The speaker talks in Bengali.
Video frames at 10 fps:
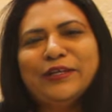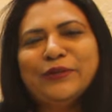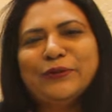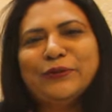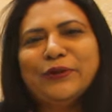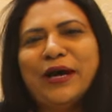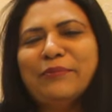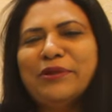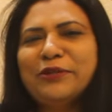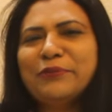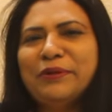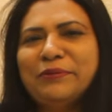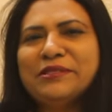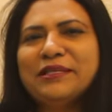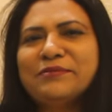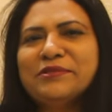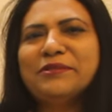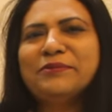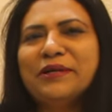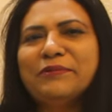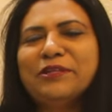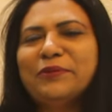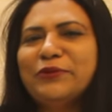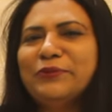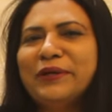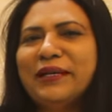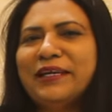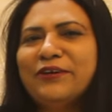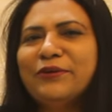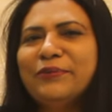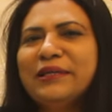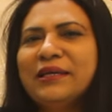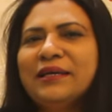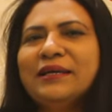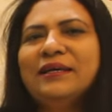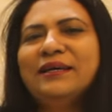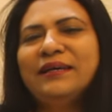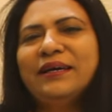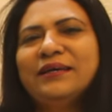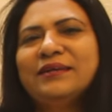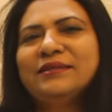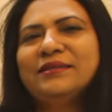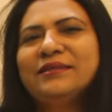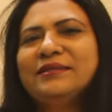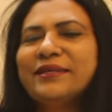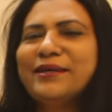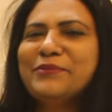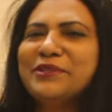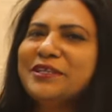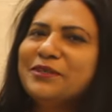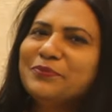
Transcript: তো আমরা তো ভেবেছিলাম যে এবার আমাদের বই মেলায় হবে না আর সেই জায়গা আমাদের